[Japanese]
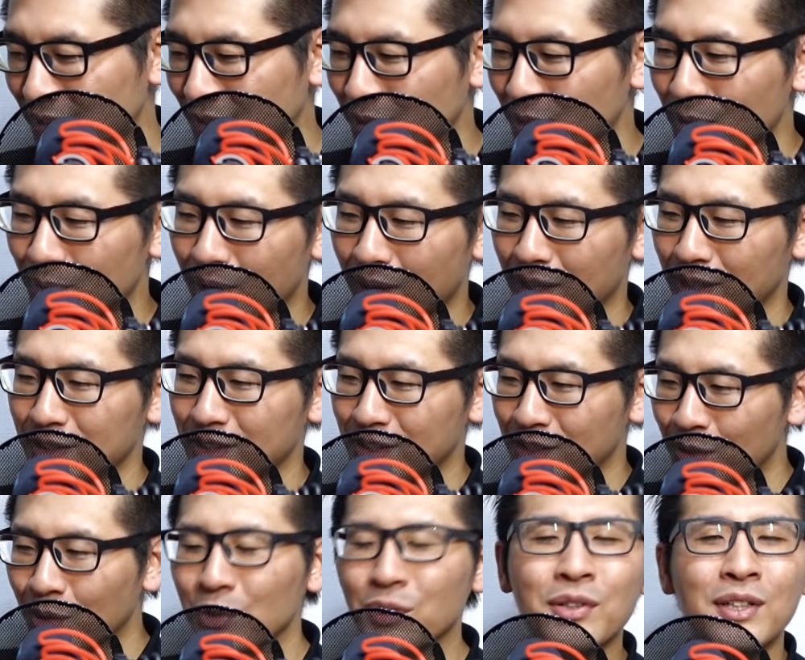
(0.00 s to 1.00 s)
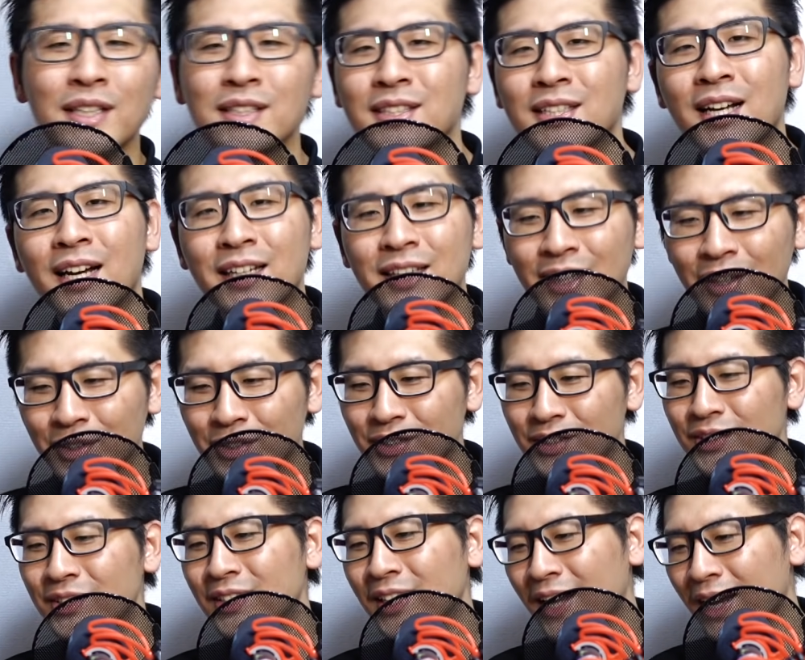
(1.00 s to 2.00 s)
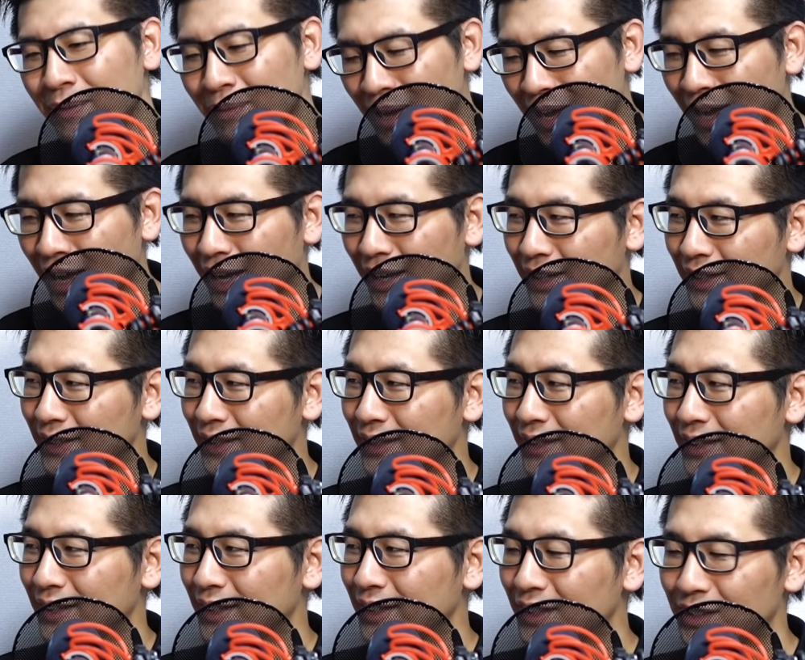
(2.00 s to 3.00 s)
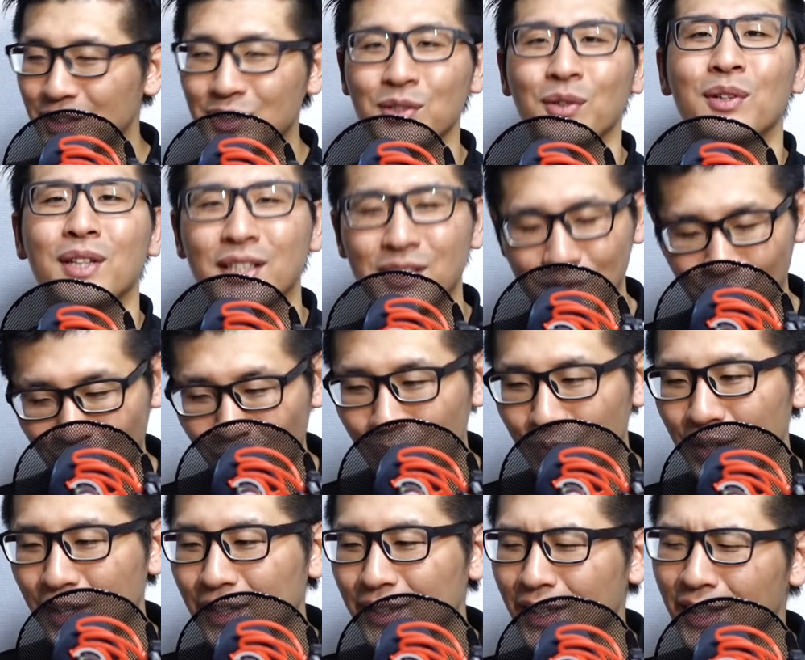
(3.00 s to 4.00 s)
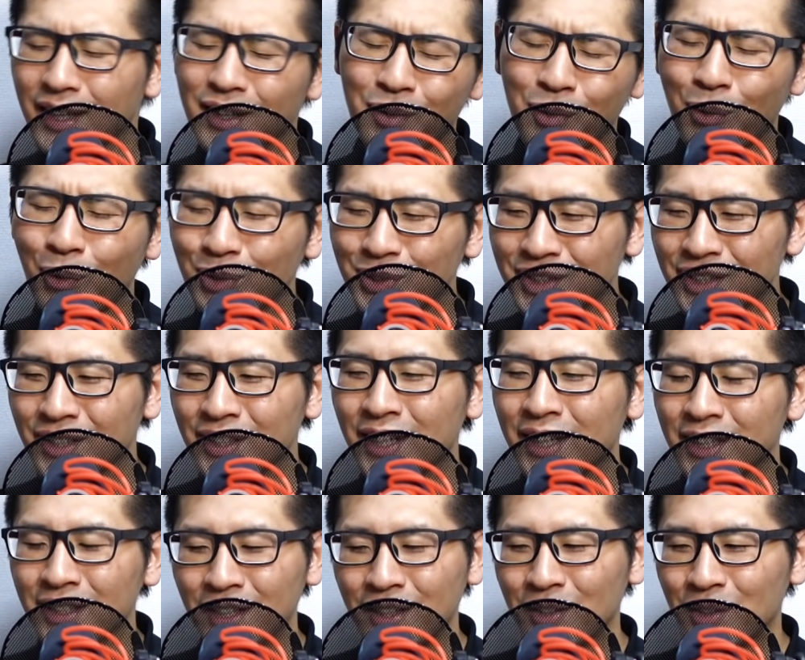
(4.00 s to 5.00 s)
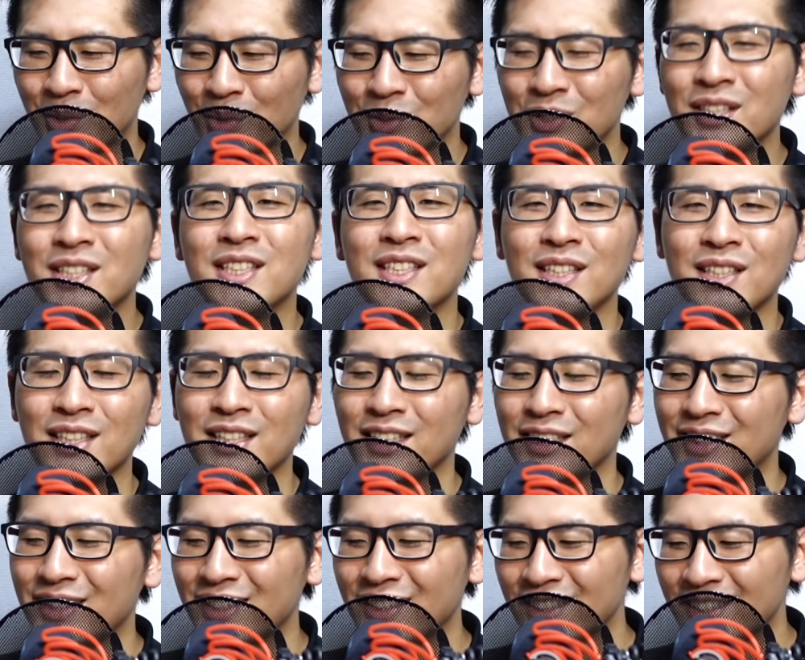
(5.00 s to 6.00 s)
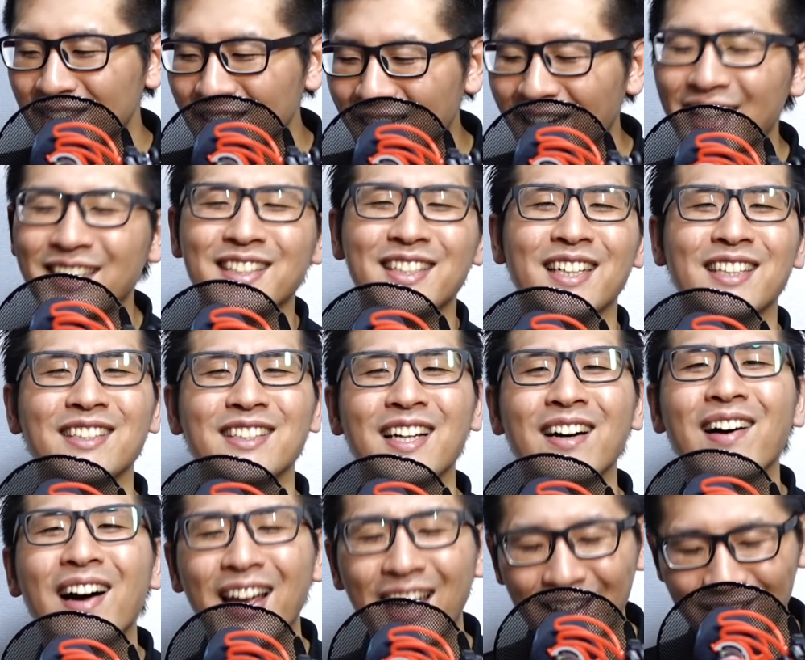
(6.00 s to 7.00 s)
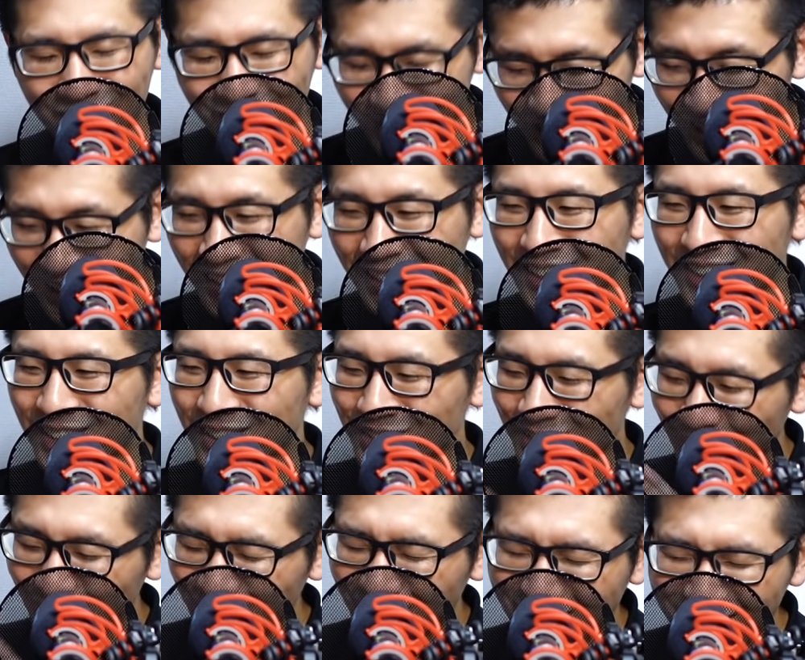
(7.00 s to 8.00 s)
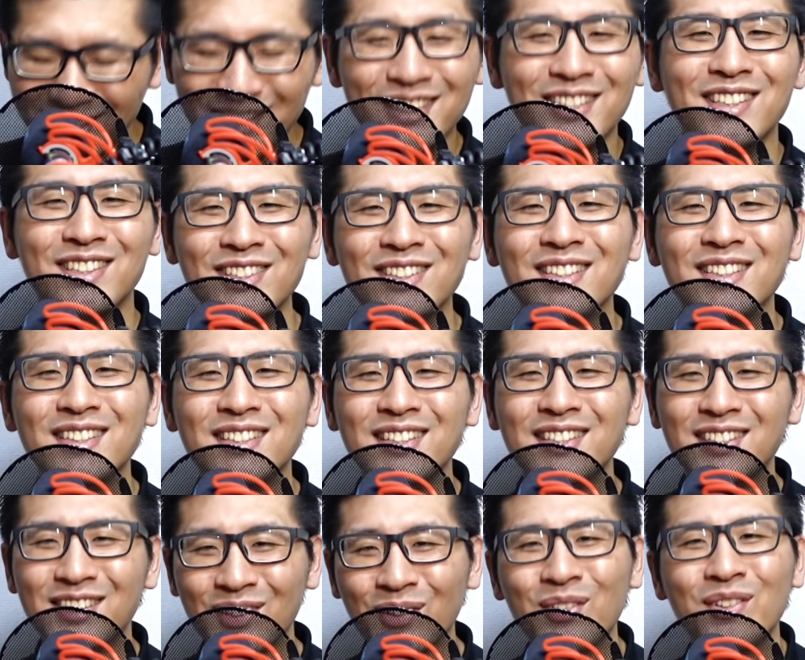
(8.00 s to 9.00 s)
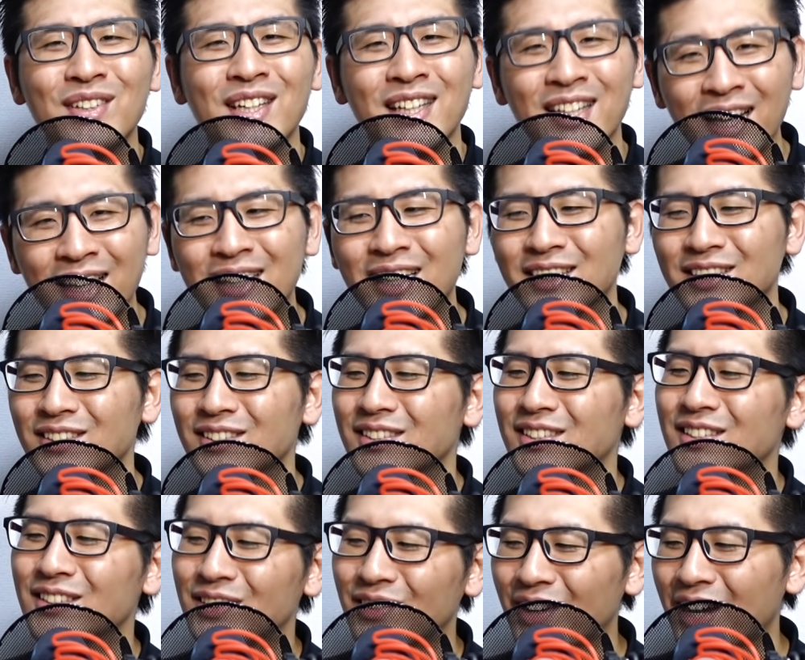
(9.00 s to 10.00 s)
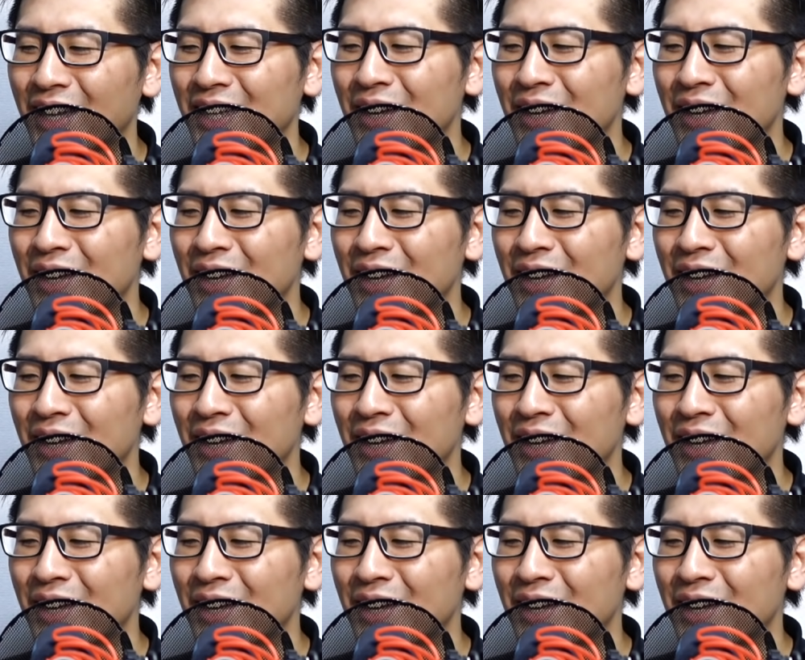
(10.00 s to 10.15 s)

例えば仕事で使い倒すんであれば必要ですと。ただ個人的に土日に1、2時間しか使わへんのに、その品質にその値段出すっていうのは